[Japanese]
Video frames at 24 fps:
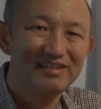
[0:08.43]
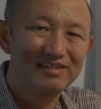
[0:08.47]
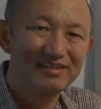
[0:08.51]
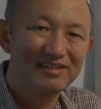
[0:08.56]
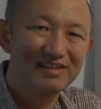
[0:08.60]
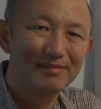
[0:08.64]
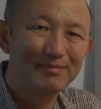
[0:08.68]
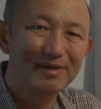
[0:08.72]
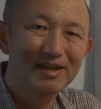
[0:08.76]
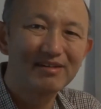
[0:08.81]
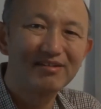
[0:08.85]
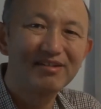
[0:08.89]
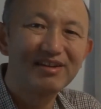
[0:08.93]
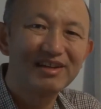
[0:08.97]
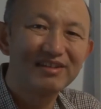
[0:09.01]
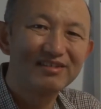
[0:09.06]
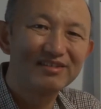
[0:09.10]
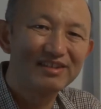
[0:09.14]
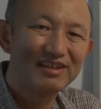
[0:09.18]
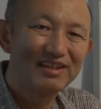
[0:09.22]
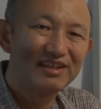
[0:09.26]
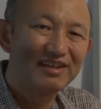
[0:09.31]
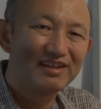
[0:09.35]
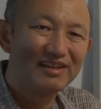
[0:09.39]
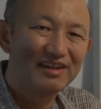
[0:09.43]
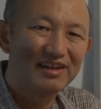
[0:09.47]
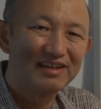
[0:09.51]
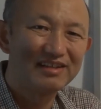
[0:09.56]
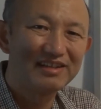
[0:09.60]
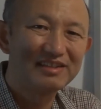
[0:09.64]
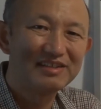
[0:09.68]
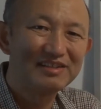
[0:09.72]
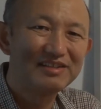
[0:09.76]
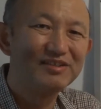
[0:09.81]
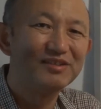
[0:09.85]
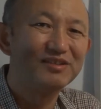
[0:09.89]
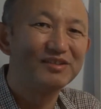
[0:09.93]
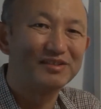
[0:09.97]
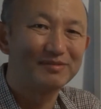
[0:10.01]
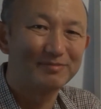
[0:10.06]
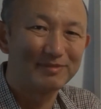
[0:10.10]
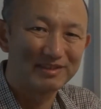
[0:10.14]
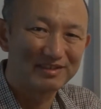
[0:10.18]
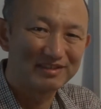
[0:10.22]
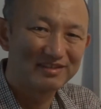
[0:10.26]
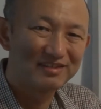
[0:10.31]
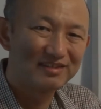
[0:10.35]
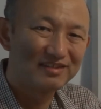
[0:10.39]
山小屋のね、話をし
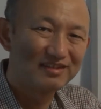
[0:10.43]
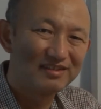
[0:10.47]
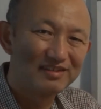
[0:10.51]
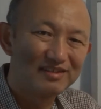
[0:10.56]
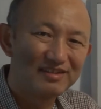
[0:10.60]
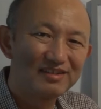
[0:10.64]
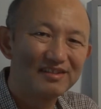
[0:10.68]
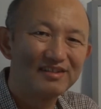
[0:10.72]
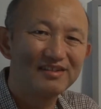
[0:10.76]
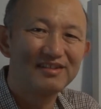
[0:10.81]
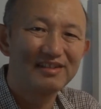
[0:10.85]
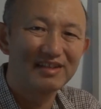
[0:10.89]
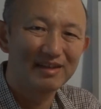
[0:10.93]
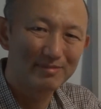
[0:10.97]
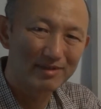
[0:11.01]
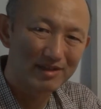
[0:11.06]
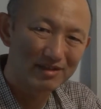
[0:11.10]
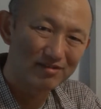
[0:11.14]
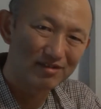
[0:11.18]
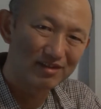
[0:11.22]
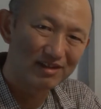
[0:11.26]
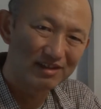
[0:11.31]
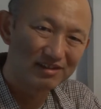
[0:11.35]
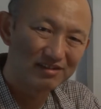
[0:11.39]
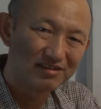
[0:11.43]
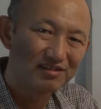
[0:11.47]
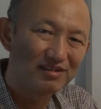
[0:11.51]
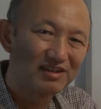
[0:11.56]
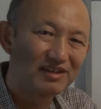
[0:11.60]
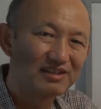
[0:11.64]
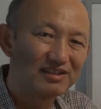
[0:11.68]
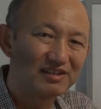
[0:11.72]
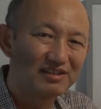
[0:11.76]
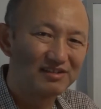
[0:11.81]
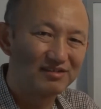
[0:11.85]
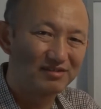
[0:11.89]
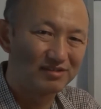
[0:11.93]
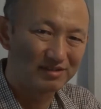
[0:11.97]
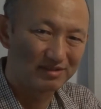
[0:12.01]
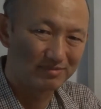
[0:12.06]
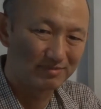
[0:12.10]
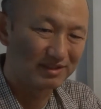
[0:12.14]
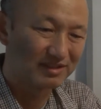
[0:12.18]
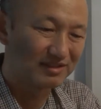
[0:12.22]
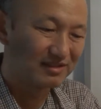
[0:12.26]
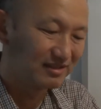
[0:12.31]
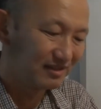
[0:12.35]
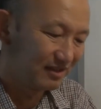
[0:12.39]
ます。山小屋の話を
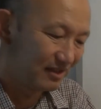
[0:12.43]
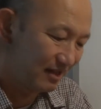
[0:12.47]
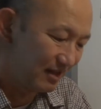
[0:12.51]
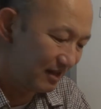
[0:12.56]
します。